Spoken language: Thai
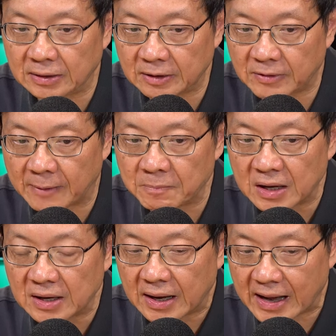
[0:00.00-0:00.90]
ต้องเรียกว่า
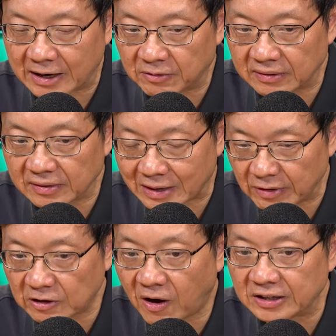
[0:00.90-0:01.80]
หากว่าศึกษา
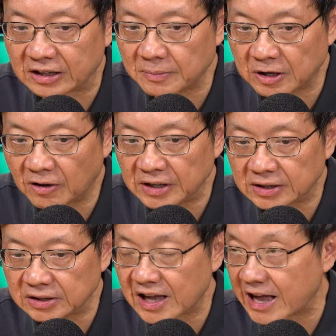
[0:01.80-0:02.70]
ไว้ก่อนเนี่ยจะมีข้อดี
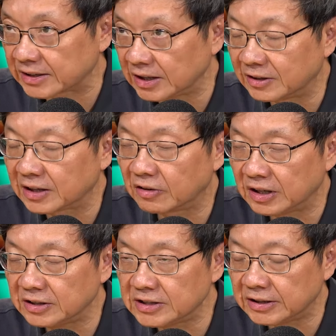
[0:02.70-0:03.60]
คือหากเกิดกร
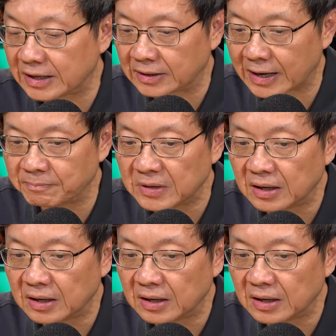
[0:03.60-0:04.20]
ณีขึ้นจริงเนี่ยนะครับ